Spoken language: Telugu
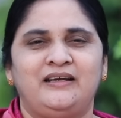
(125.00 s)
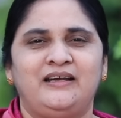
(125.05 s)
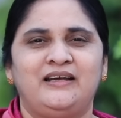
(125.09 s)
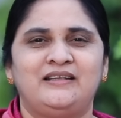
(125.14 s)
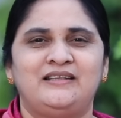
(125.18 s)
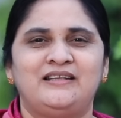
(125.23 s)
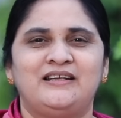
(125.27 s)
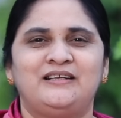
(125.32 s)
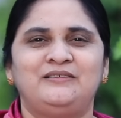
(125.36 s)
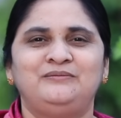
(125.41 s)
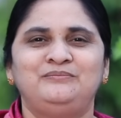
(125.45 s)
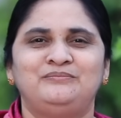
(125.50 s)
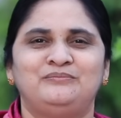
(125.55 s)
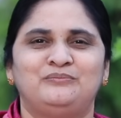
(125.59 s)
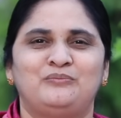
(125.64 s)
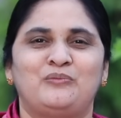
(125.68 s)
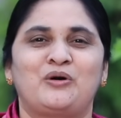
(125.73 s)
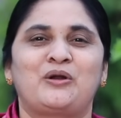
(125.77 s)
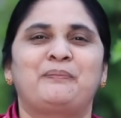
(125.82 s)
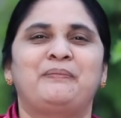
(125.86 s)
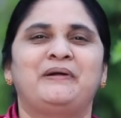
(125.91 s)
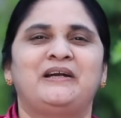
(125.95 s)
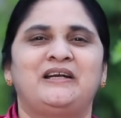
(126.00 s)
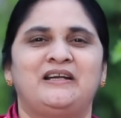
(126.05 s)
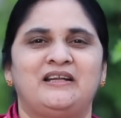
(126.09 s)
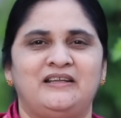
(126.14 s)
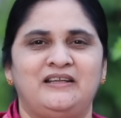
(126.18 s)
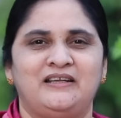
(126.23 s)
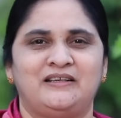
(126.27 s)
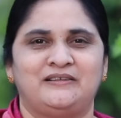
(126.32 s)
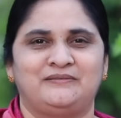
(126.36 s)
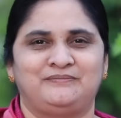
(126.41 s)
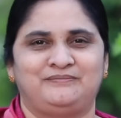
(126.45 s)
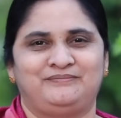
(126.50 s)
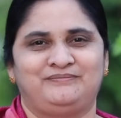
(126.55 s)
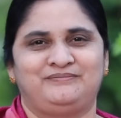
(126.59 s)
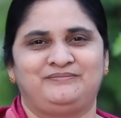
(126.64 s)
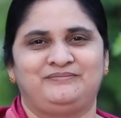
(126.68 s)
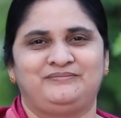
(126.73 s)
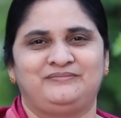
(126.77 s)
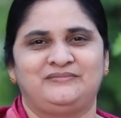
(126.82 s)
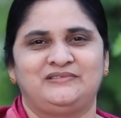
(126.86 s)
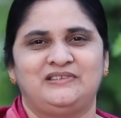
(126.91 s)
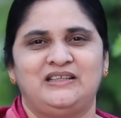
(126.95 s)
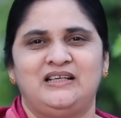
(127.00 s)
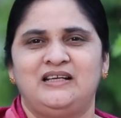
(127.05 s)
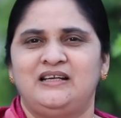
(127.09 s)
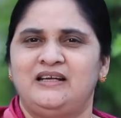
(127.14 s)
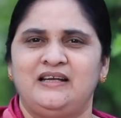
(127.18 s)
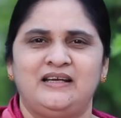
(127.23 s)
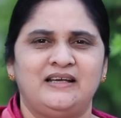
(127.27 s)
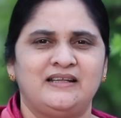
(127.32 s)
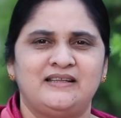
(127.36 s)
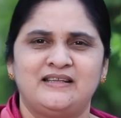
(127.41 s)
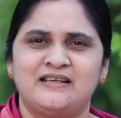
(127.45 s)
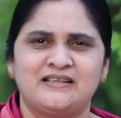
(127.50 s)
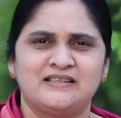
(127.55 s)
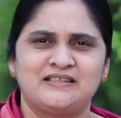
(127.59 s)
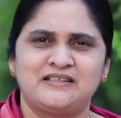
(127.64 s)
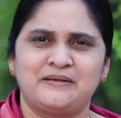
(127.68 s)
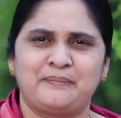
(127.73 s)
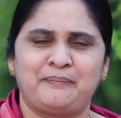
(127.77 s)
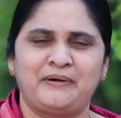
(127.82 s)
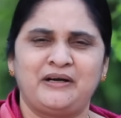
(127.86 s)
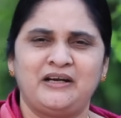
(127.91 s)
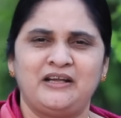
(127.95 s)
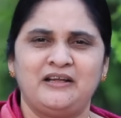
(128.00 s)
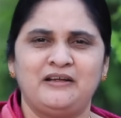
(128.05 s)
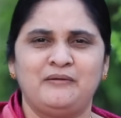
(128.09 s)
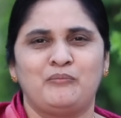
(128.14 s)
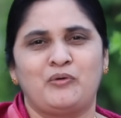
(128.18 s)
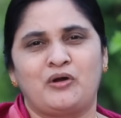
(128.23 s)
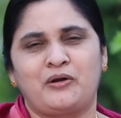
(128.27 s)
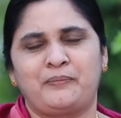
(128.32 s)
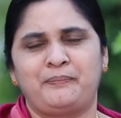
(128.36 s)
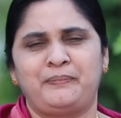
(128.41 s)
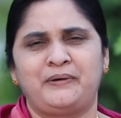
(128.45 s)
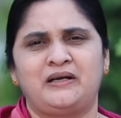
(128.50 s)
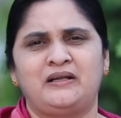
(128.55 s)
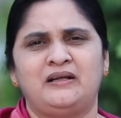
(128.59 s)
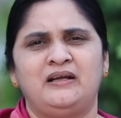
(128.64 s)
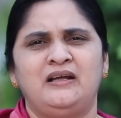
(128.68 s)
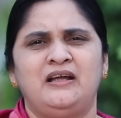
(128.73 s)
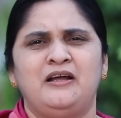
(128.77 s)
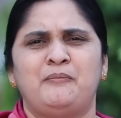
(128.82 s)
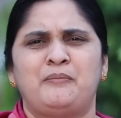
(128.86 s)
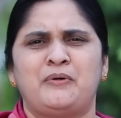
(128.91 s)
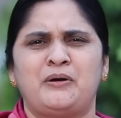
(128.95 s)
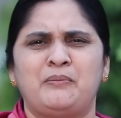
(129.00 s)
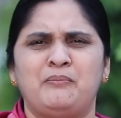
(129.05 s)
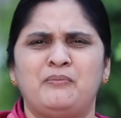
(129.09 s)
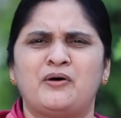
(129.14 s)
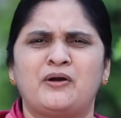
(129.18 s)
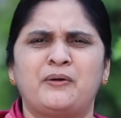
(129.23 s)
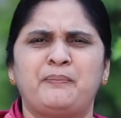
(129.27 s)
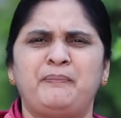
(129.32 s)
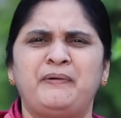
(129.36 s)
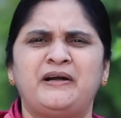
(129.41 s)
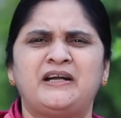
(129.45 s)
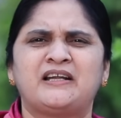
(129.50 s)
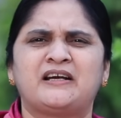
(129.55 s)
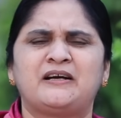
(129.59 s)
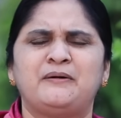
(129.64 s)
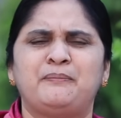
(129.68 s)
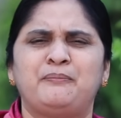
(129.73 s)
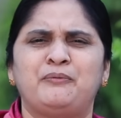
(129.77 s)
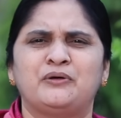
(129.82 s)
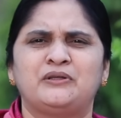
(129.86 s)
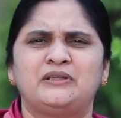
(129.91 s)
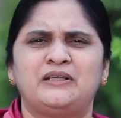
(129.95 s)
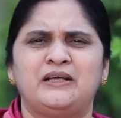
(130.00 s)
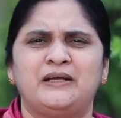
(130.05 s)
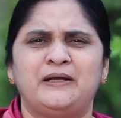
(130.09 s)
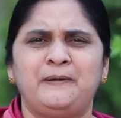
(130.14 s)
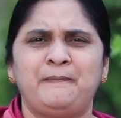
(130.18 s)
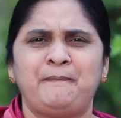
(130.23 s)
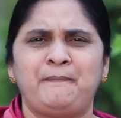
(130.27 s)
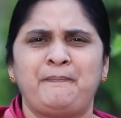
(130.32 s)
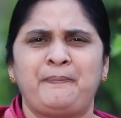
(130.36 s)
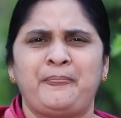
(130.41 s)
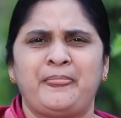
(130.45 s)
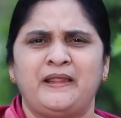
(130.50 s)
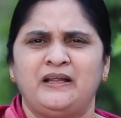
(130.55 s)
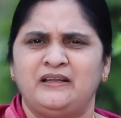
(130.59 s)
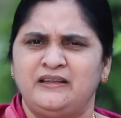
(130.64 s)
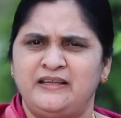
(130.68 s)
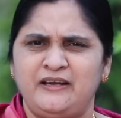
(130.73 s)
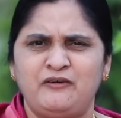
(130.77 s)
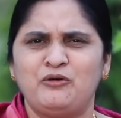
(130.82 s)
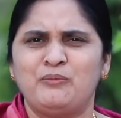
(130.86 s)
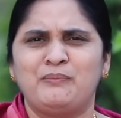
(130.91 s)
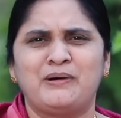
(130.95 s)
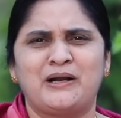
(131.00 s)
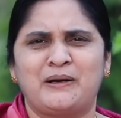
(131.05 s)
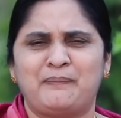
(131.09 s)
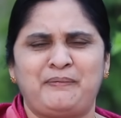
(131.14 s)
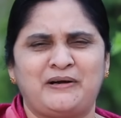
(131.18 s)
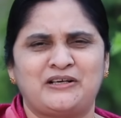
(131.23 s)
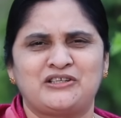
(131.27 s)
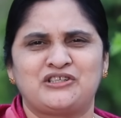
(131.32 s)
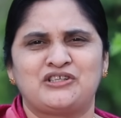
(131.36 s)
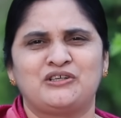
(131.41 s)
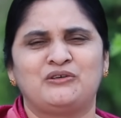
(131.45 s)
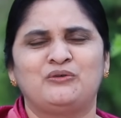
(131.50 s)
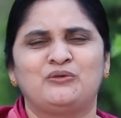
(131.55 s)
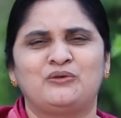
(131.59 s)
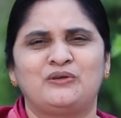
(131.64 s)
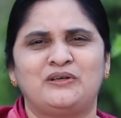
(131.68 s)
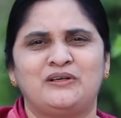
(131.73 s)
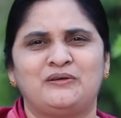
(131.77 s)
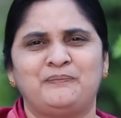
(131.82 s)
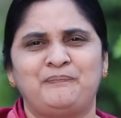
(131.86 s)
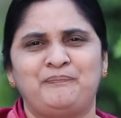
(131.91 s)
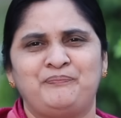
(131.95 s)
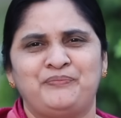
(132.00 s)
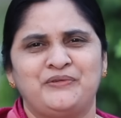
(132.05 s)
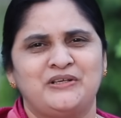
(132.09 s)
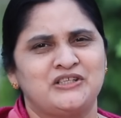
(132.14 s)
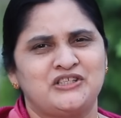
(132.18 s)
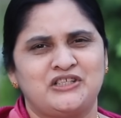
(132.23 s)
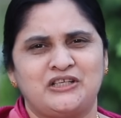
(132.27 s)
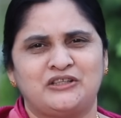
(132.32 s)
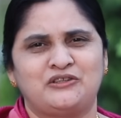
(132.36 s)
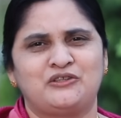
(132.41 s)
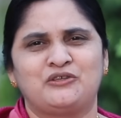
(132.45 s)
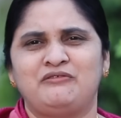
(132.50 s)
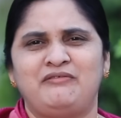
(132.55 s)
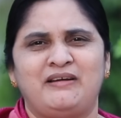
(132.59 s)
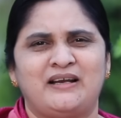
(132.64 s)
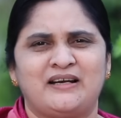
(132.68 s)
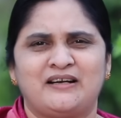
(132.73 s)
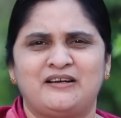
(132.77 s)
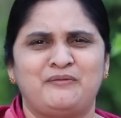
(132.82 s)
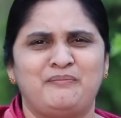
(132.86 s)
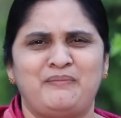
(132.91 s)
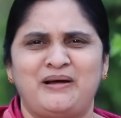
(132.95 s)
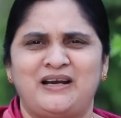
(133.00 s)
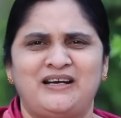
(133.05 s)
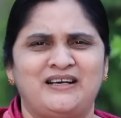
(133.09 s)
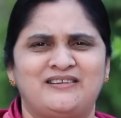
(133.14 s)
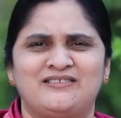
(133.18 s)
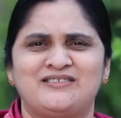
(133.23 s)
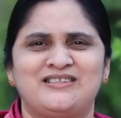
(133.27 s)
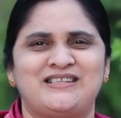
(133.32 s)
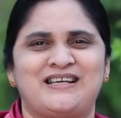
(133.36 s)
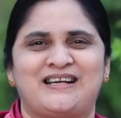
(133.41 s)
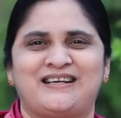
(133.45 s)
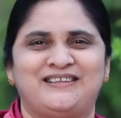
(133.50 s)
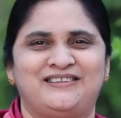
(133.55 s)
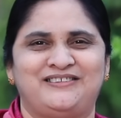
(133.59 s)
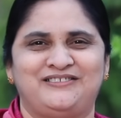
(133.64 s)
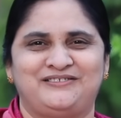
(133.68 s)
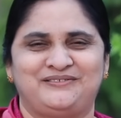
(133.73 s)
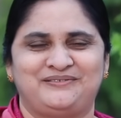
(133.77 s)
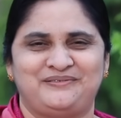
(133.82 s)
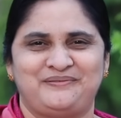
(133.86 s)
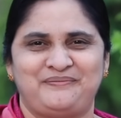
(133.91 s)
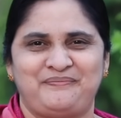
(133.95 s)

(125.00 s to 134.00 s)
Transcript: ఏ దినం మొరపెట్టే దినం ఏ దినం చెప్పండి మొరపెట్టి మనం మొరపెట్టకపోతే దేవుడు మన పక్షంగా ఉండటం శత్రువు వెనక మళ్ళటం జరగదు